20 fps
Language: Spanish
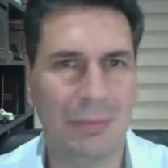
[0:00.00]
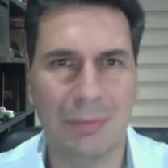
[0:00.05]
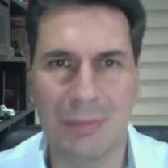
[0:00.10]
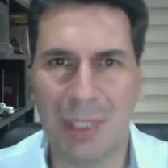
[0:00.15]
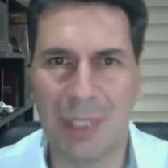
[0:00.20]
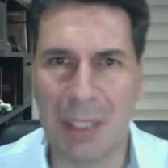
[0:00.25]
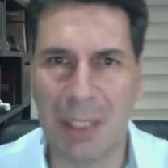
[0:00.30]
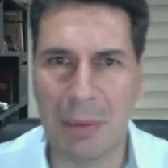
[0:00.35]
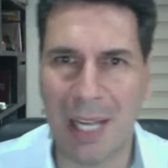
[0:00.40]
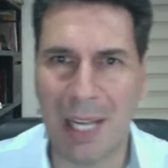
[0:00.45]

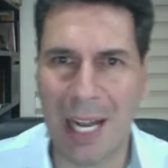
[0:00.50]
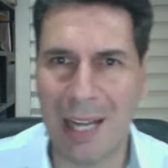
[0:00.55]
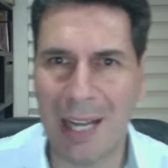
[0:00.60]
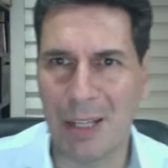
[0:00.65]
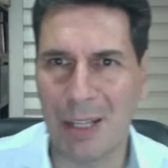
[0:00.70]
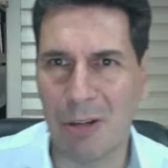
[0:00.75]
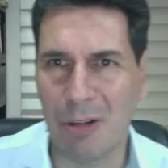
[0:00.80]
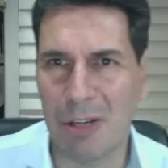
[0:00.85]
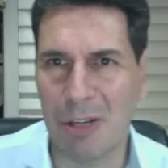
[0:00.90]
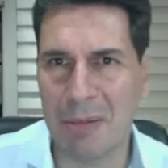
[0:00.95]
liberal,
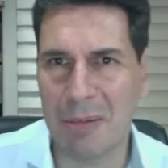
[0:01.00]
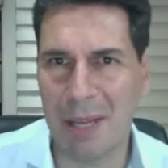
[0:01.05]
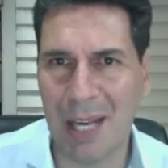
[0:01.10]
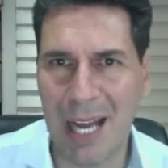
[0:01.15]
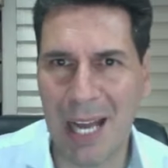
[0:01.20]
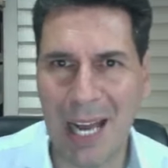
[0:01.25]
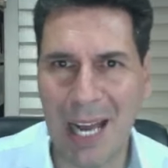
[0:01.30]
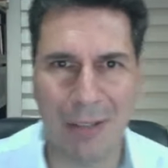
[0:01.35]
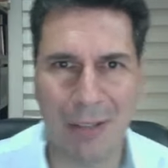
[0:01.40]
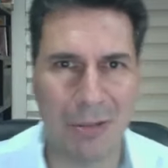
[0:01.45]

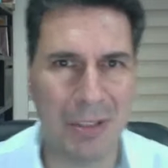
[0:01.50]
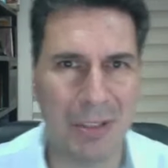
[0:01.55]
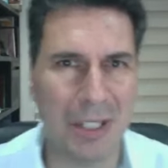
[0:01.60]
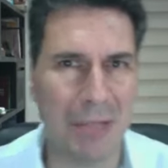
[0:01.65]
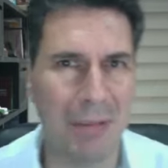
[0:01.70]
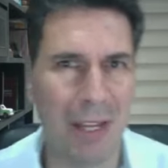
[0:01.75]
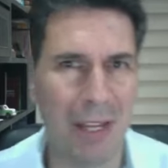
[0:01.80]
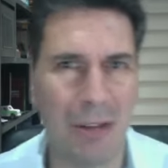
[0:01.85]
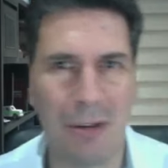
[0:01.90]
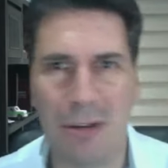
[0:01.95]
neoliberal,
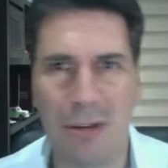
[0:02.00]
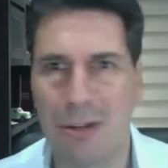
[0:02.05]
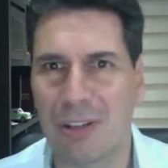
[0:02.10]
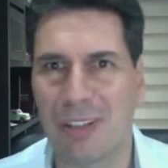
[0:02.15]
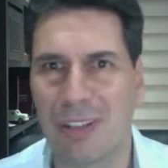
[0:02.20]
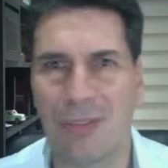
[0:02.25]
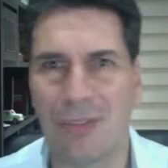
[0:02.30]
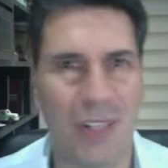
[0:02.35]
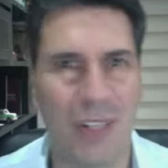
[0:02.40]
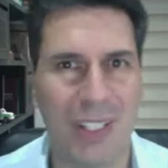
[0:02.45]
conservador, lo
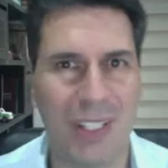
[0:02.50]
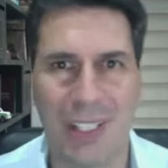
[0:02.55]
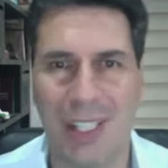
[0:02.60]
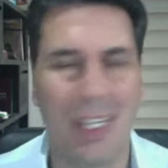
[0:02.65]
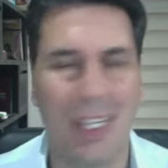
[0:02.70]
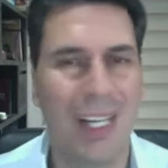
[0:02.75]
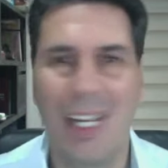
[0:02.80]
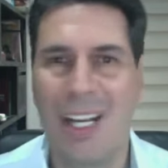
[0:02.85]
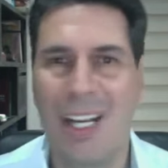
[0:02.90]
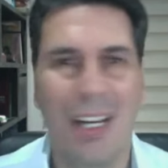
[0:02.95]
que fuese,
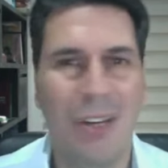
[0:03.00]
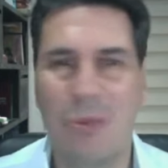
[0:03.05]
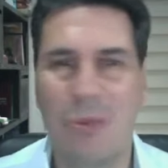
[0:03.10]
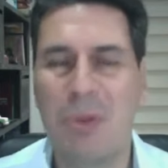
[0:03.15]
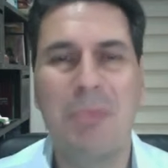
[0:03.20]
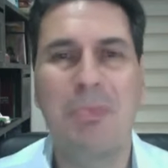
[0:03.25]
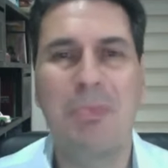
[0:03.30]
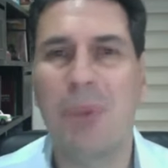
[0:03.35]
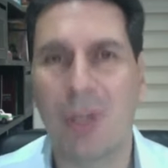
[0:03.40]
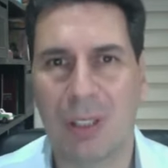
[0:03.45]
no
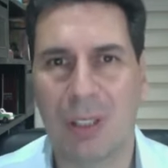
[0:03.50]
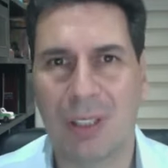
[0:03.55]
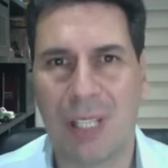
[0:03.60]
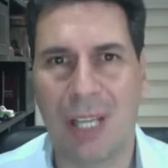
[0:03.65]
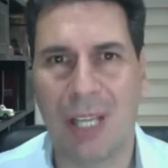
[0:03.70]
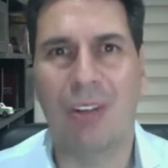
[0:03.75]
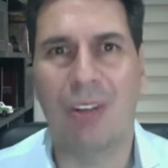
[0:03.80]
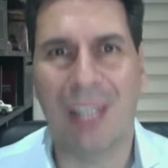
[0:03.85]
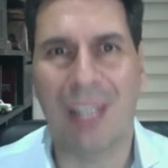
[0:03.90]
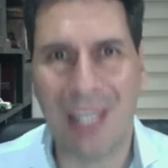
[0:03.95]
importa,
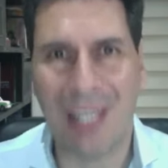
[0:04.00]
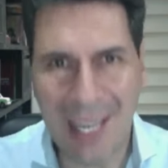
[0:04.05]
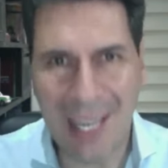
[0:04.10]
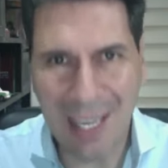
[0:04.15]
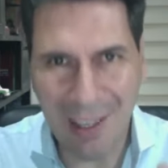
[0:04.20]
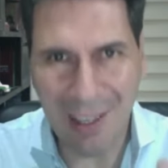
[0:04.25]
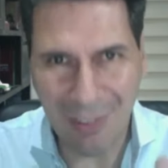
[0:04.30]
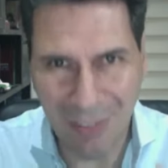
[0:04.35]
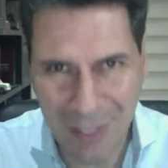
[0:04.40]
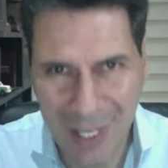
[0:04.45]
lo que le
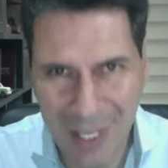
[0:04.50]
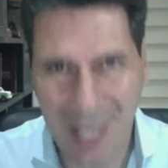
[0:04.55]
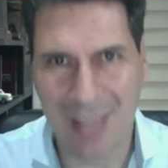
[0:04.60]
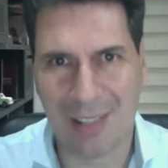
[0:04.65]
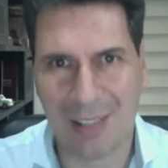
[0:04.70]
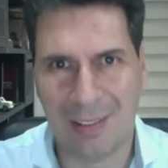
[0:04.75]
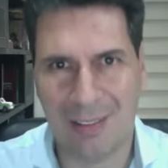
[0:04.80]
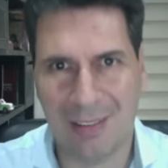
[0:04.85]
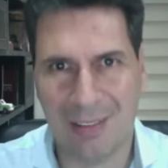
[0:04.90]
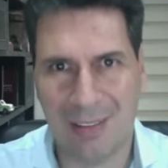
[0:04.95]
haga
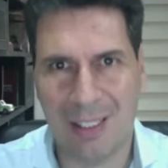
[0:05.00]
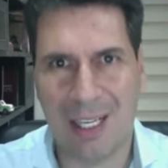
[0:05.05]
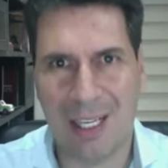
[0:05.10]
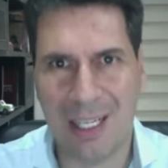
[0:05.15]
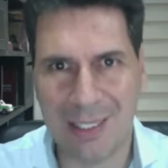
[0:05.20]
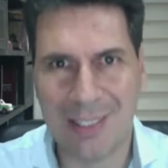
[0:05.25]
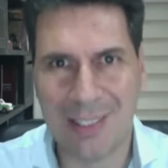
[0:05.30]
bien al